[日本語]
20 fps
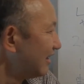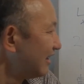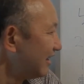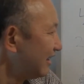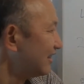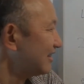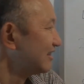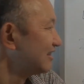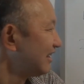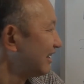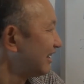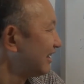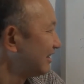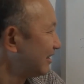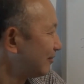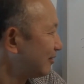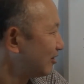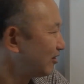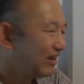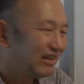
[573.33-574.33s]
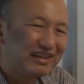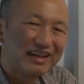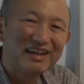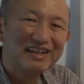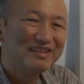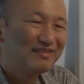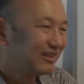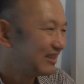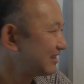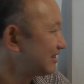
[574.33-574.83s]
はい。で、山小屋に
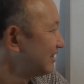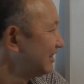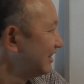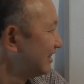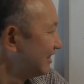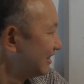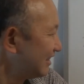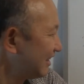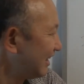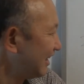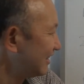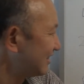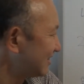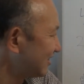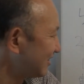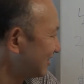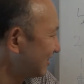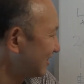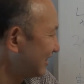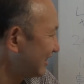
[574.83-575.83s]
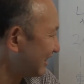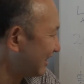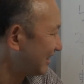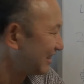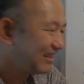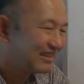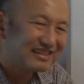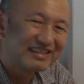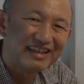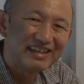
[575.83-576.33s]
入ります。で、その時
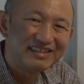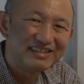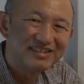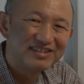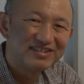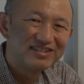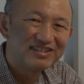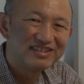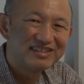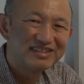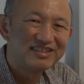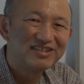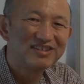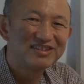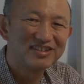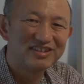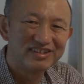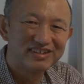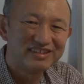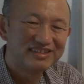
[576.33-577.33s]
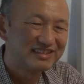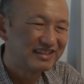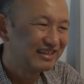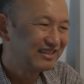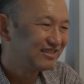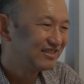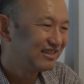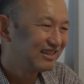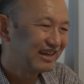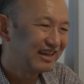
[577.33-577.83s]
ね、最初の仕事、最
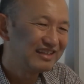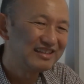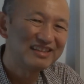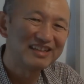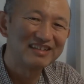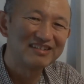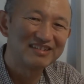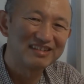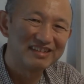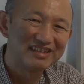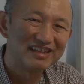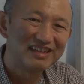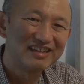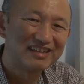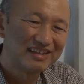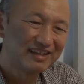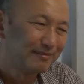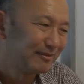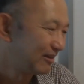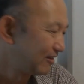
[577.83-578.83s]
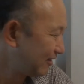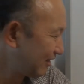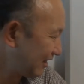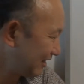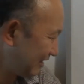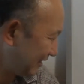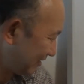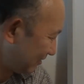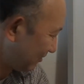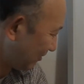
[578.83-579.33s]
初に入った時ね、山小
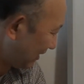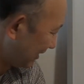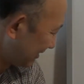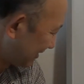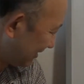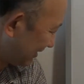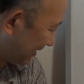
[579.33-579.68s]
屋に5月